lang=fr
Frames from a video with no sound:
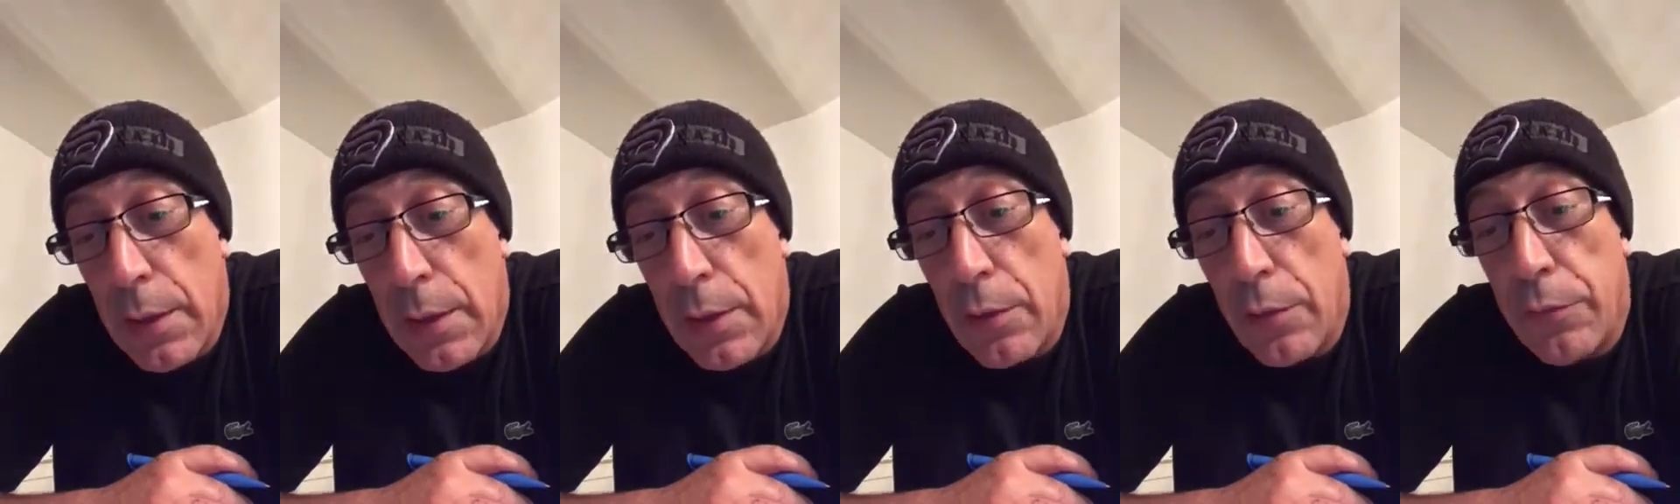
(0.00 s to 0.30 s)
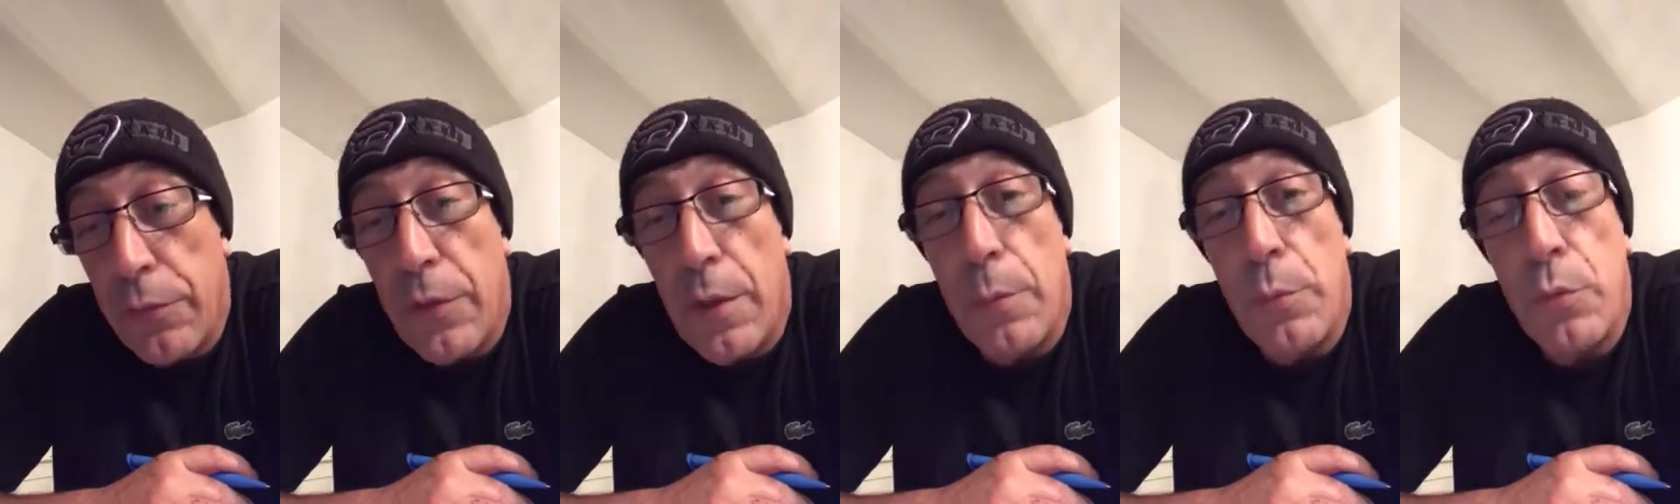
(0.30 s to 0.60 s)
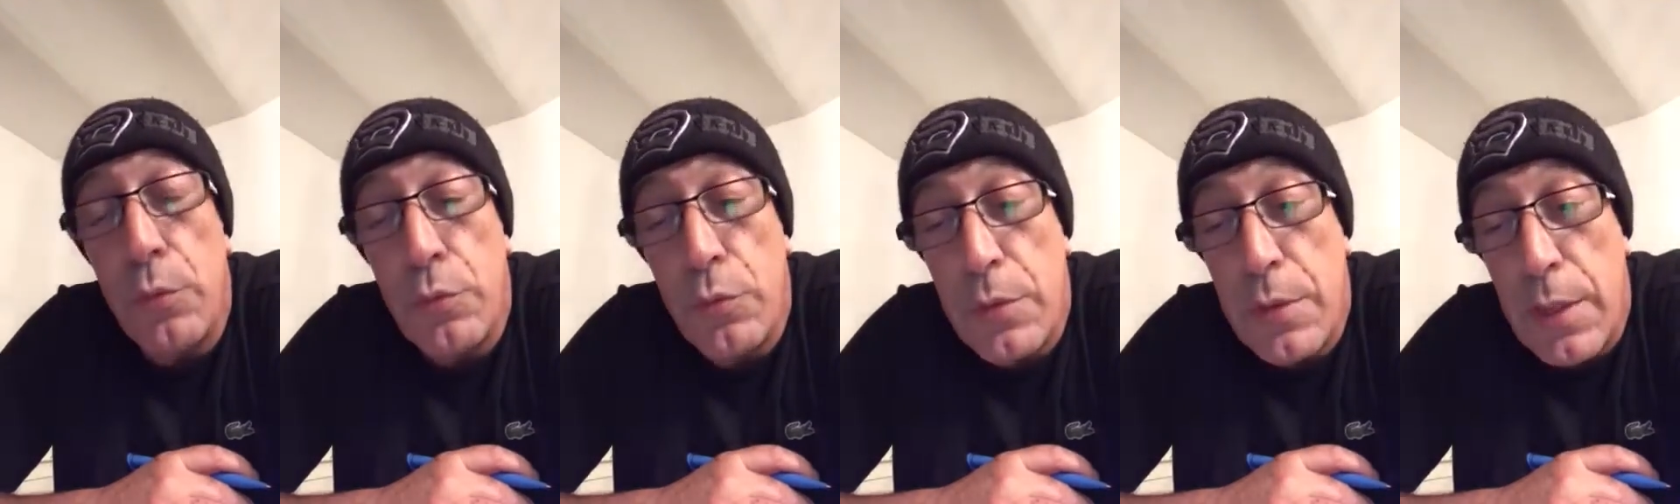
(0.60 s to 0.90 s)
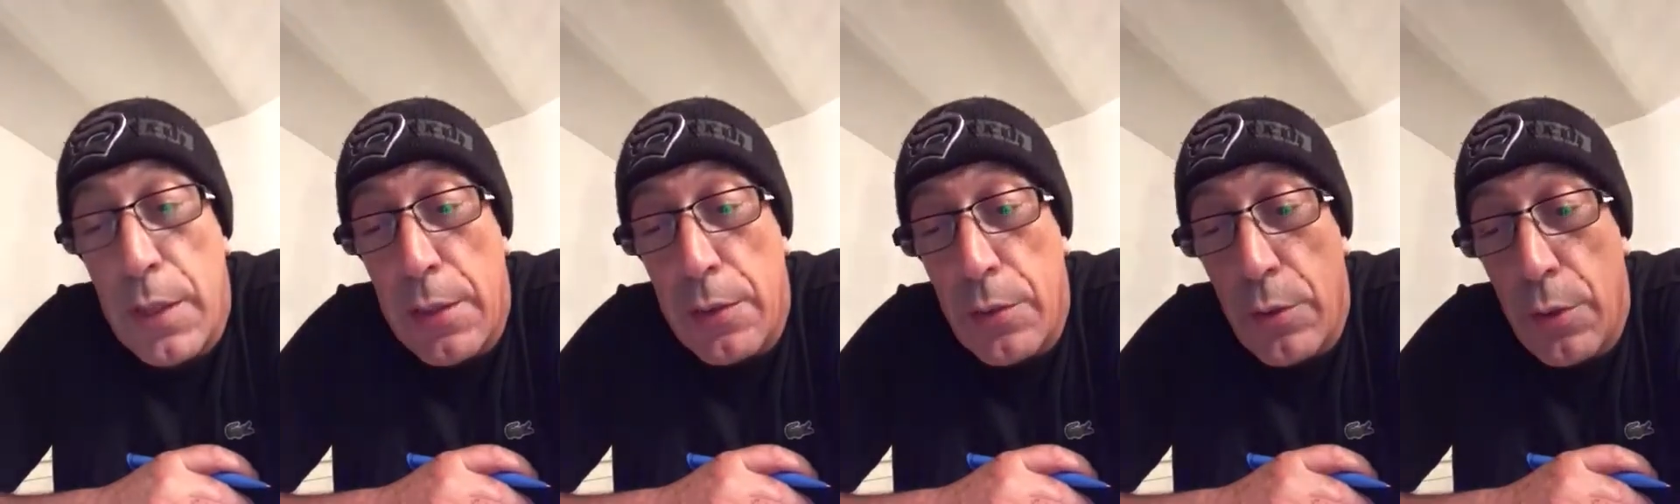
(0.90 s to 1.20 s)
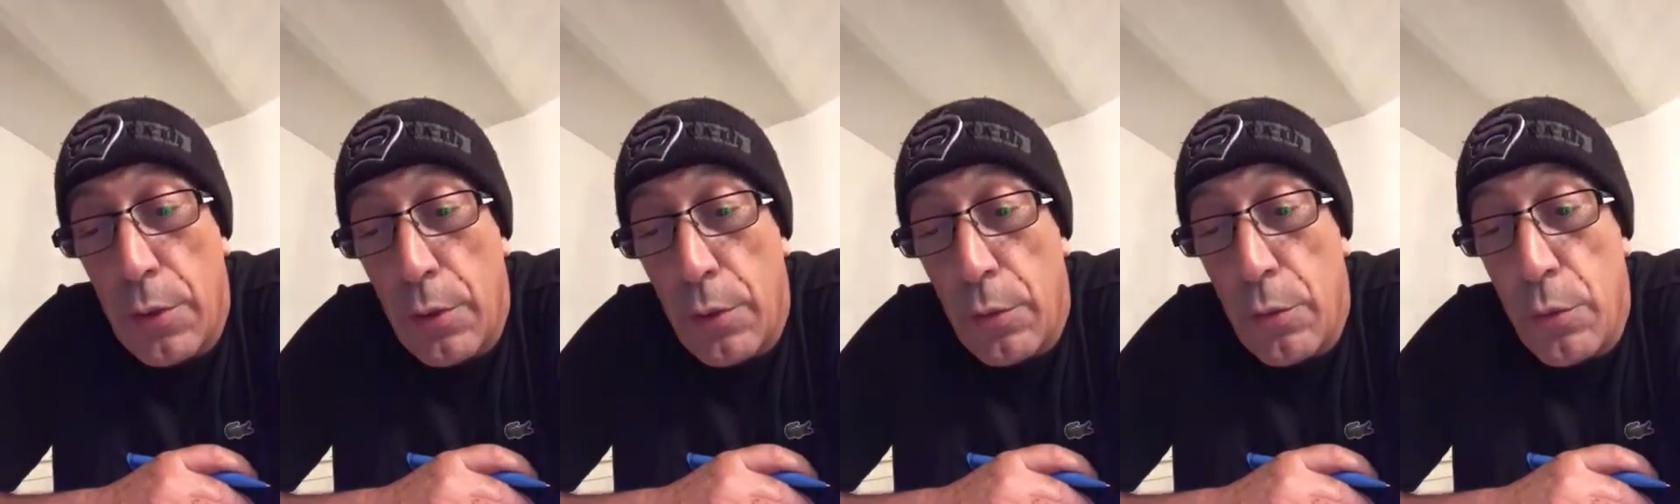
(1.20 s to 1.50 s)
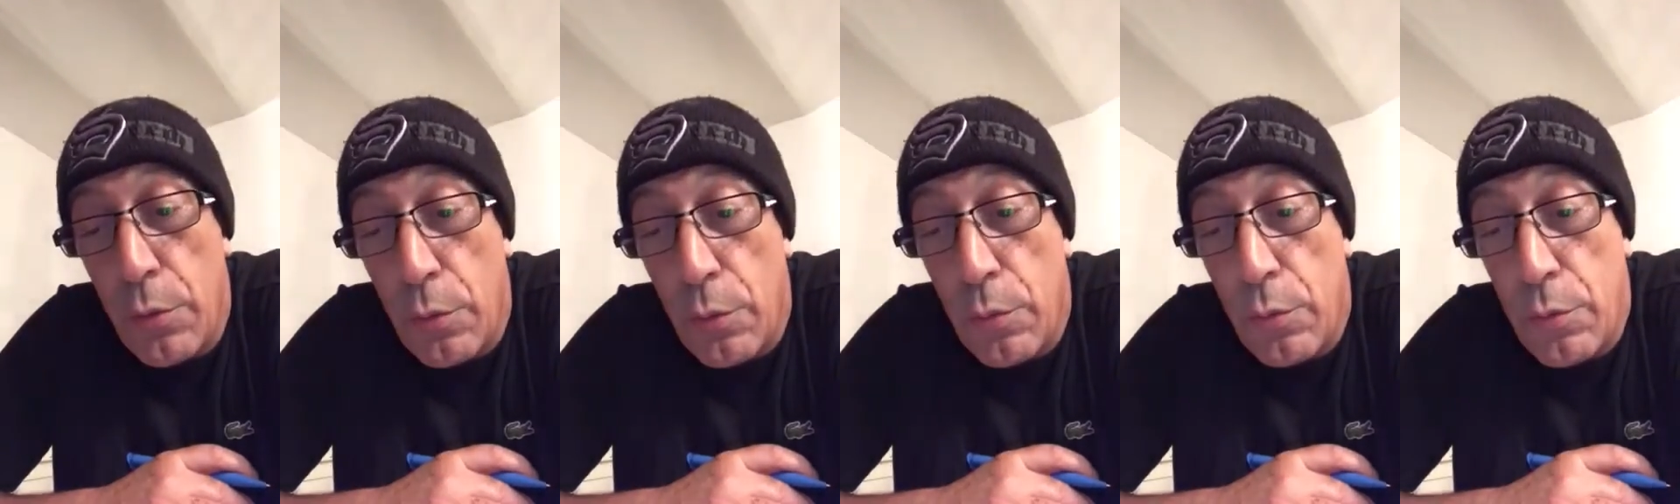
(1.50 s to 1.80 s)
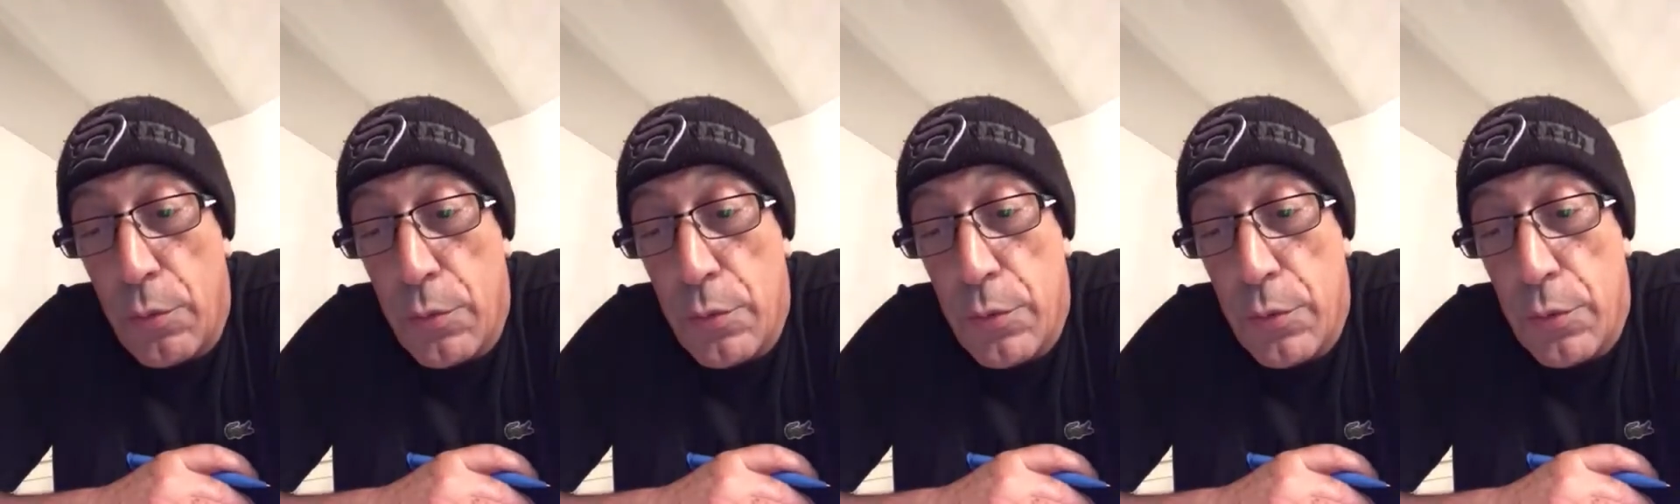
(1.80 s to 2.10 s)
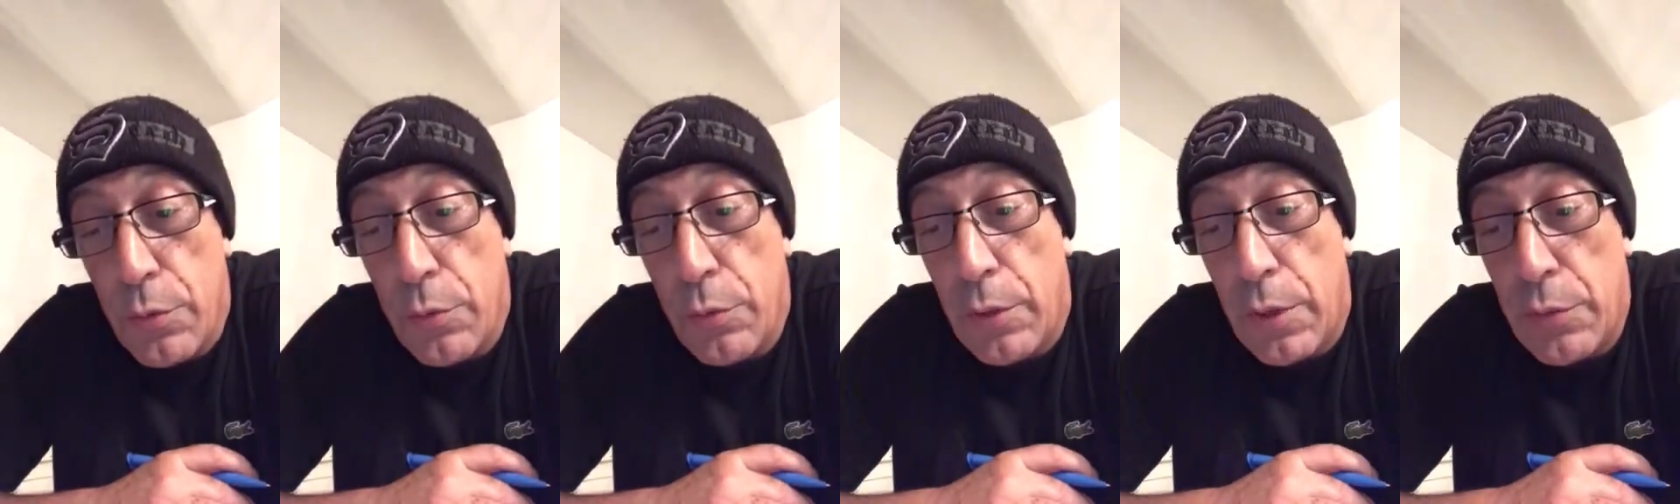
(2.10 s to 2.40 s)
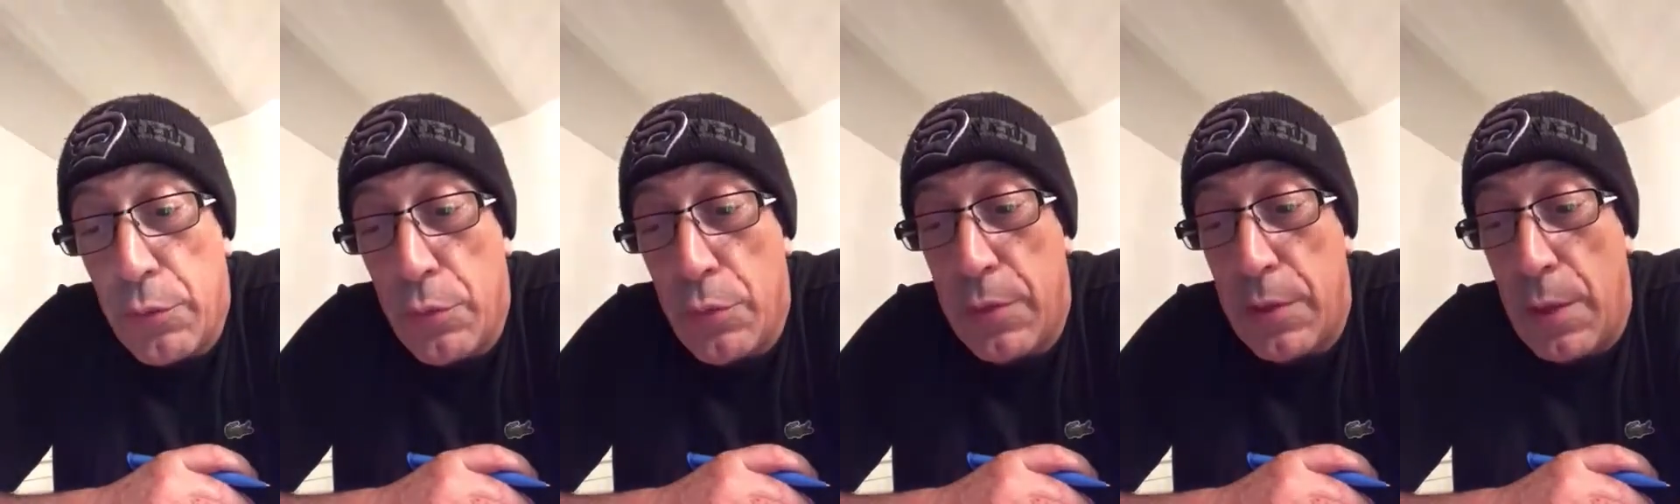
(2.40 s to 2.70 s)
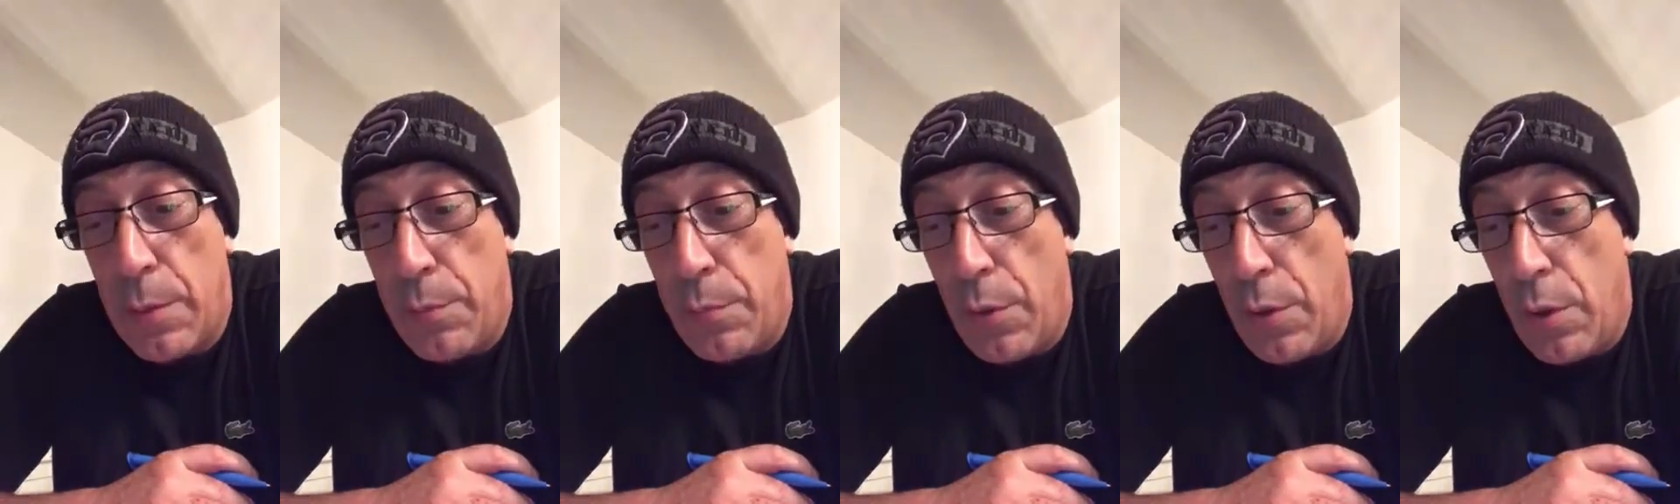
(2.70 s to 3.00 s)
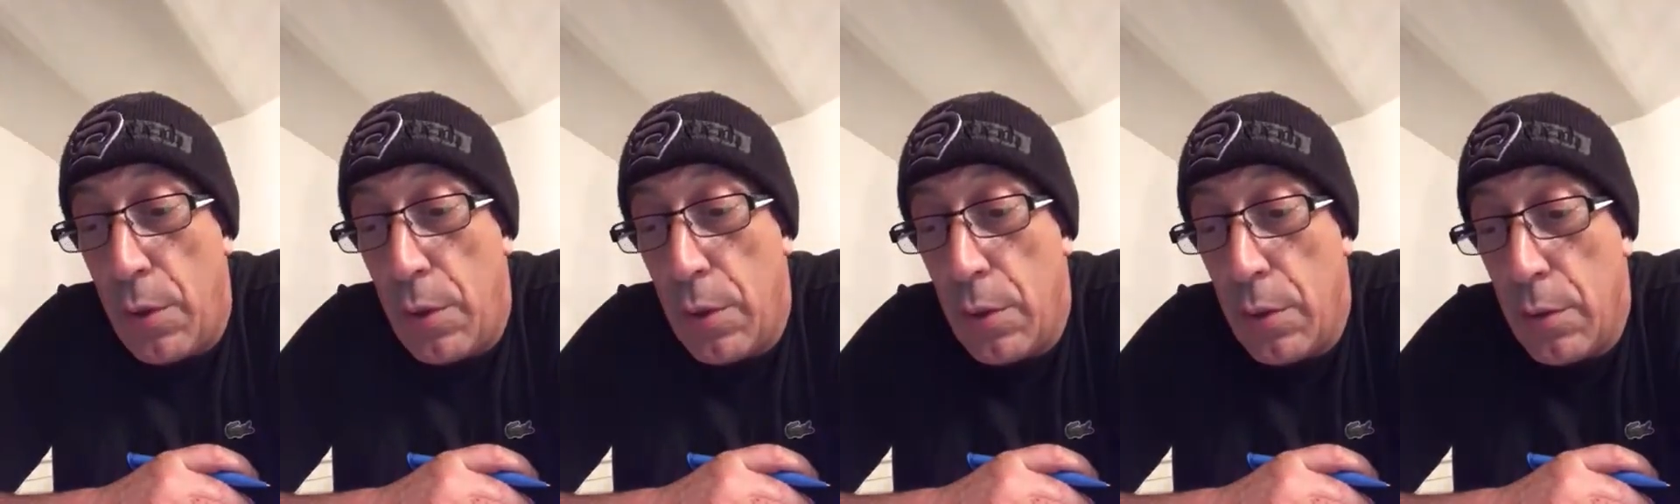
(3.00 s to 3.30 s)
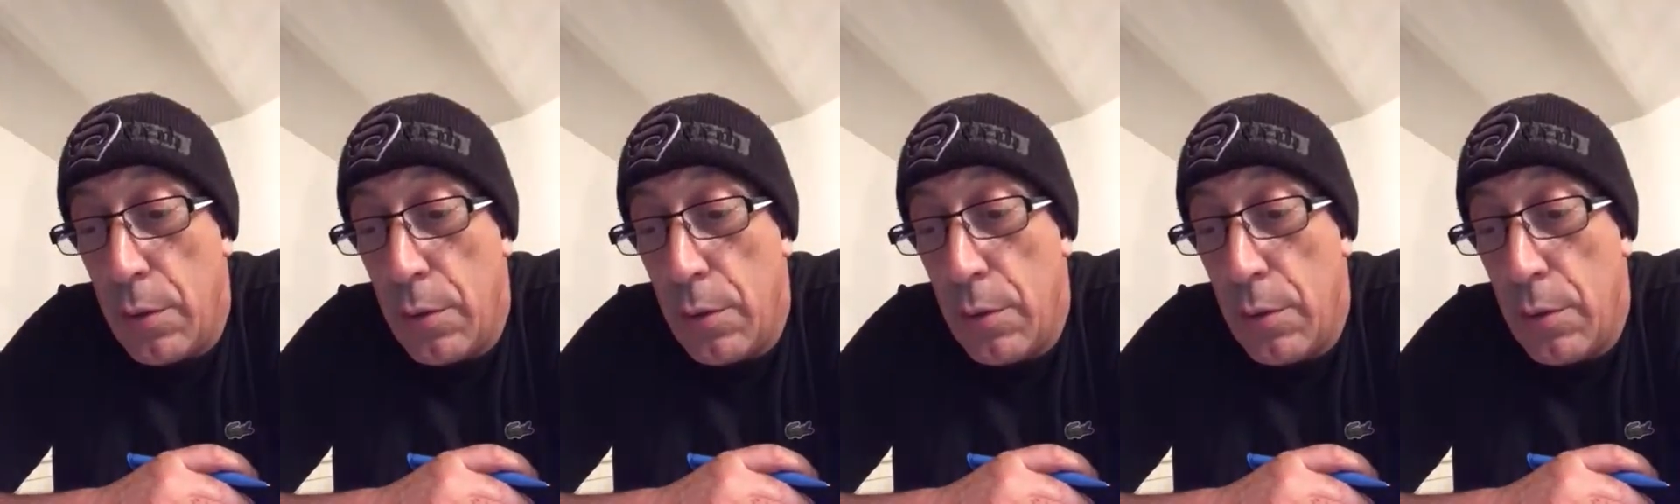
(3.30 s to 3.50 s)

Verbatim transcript: Et enfin mon outsider, le 11, Uranus Tepol